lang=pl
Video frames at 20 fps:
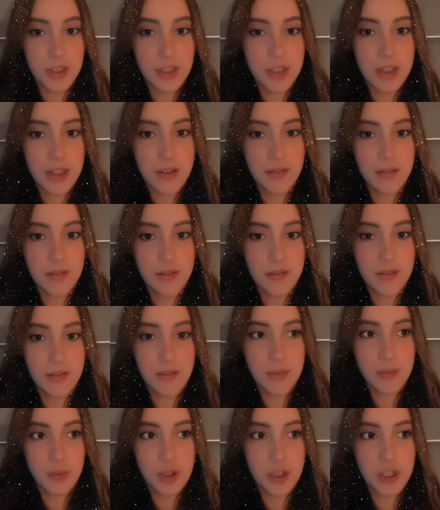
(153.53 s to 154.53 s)
Z
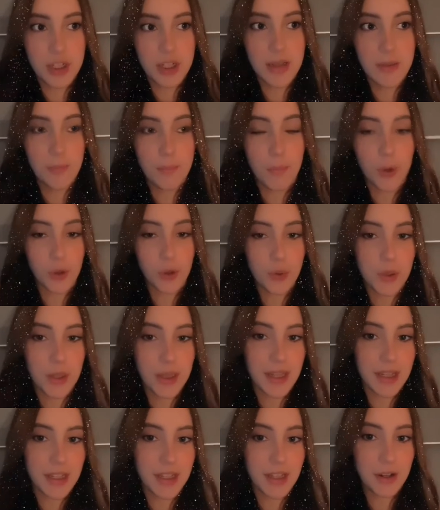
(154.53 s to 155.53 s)
doświadczenia wiem, że żaden
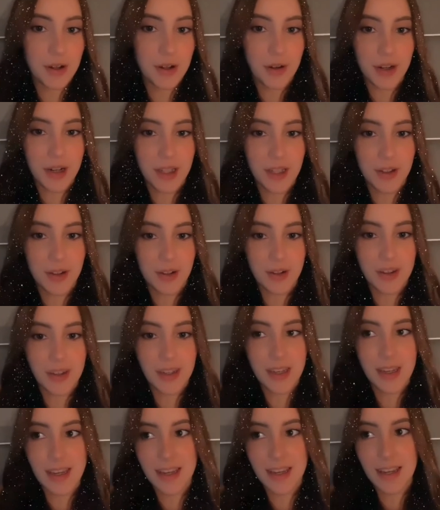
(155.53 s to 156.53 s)
podkład ani
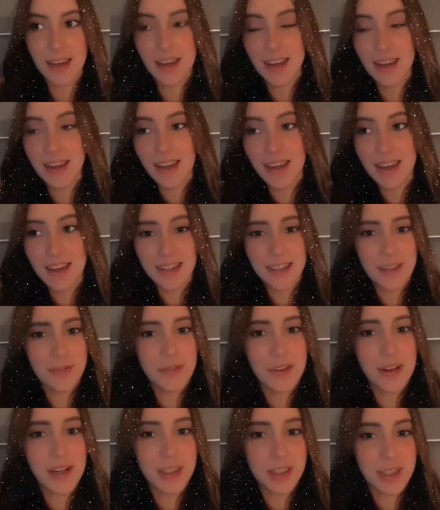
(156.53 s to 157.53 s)
korektor nie,
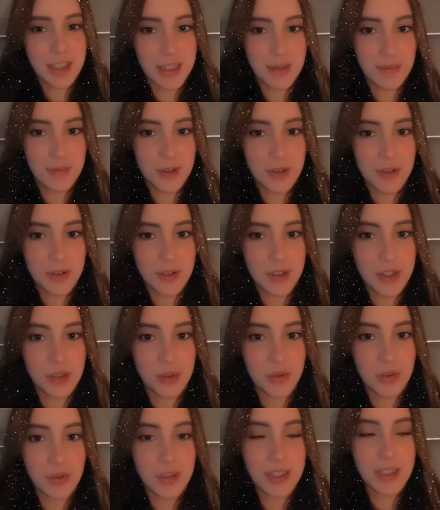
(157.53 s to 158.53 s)
nie wyleczy nam
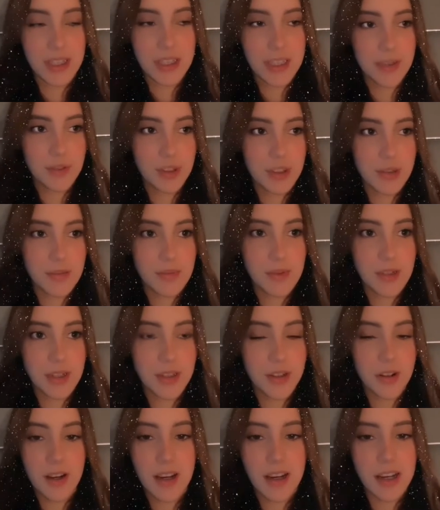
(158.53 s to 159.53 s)
trądziku i z tym trzeba
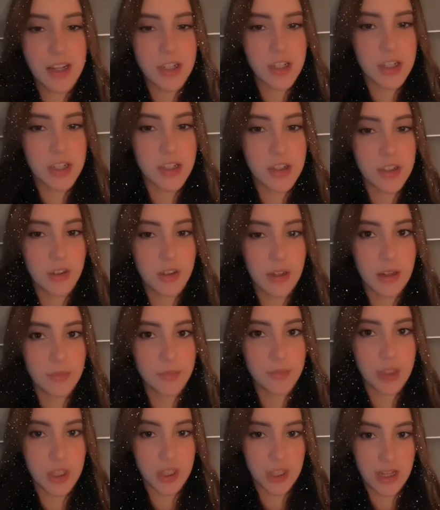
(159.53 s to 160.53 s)
iść do lekarza, jeżeli to
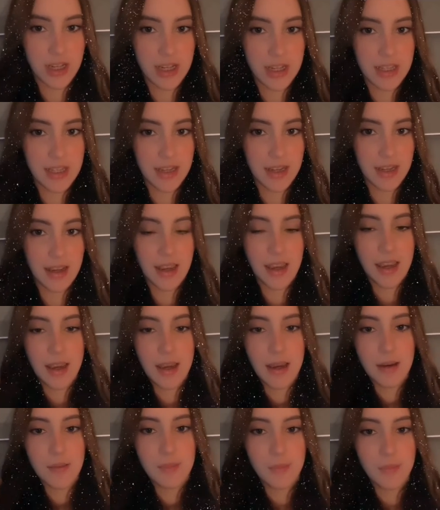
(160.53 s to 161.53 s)
nam przeszkadza,
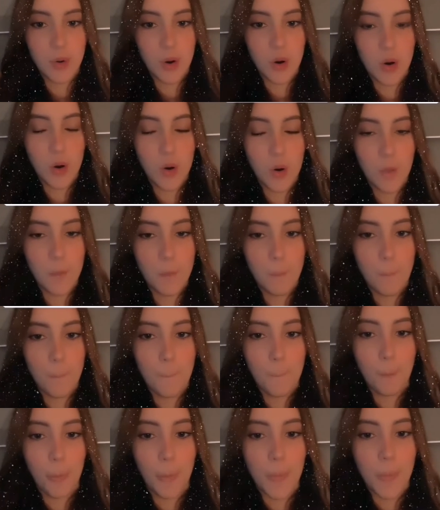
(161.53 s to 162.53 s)
bo
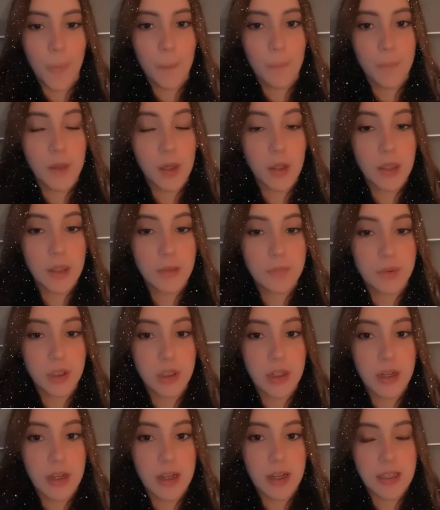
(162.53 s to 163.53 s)
to nam
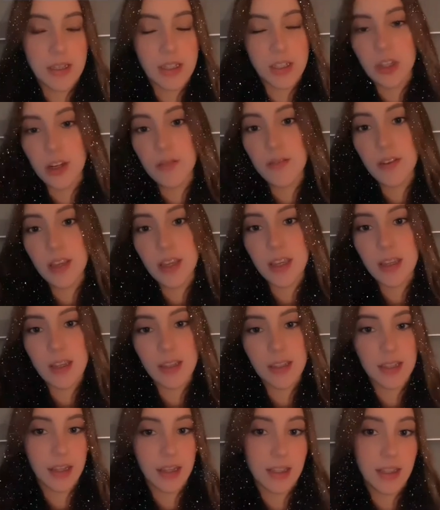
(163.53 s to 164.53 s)
przykryje
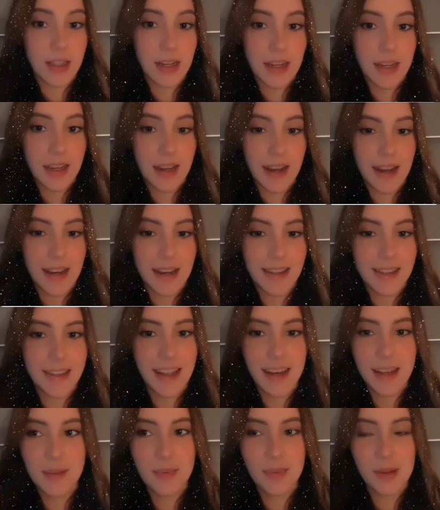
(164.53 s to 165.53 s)
zaczerwienienia i tak dalej,
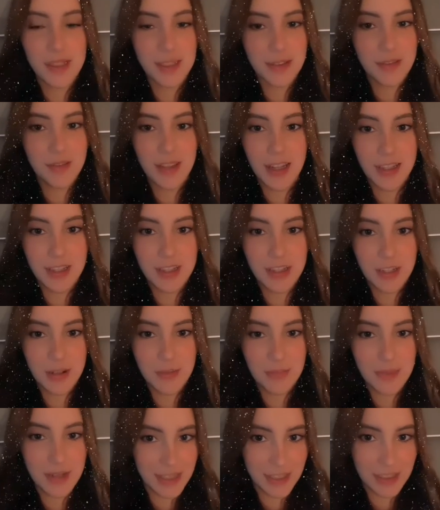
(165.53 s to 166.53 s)
ale dalej będzie
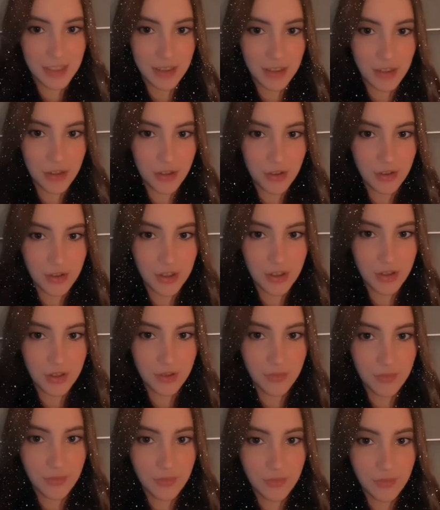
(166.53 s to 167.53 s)
widać, że ma się ten trądzik.